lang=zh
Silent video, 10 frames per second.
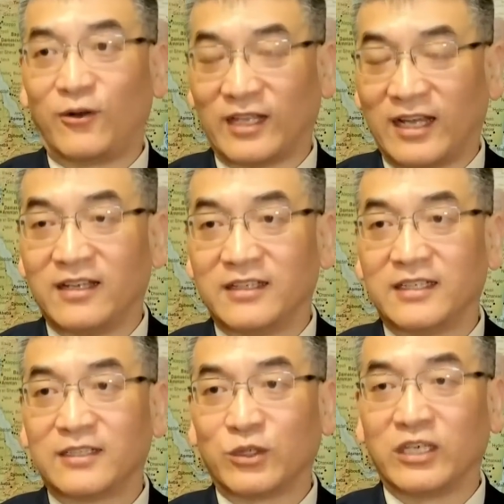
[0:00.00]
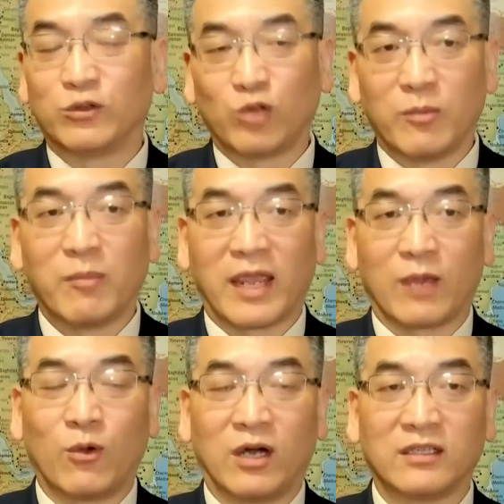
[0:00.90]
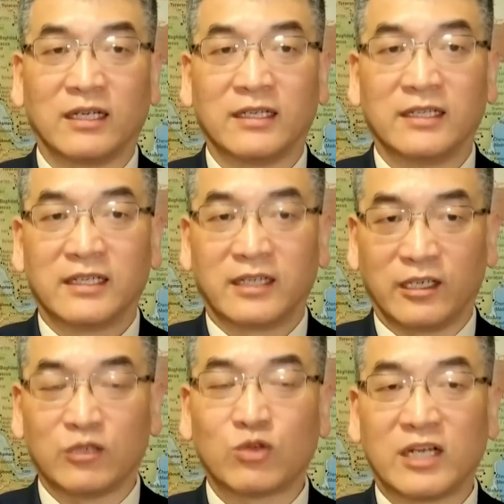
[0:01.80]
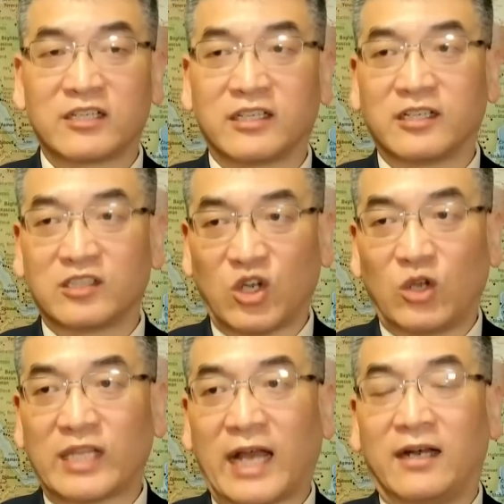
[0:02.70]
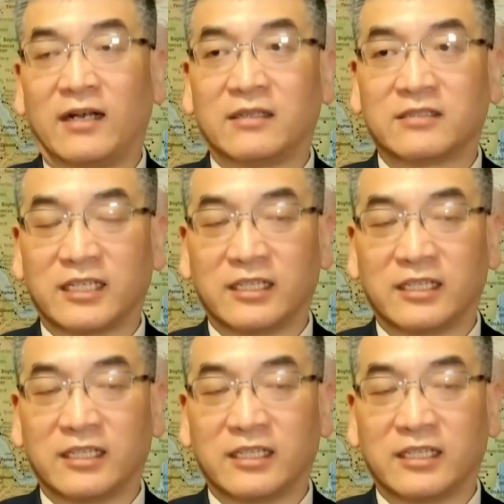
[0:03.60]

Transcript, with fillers: 呢，所以对美光呢，可以算是一个敲打啊。这个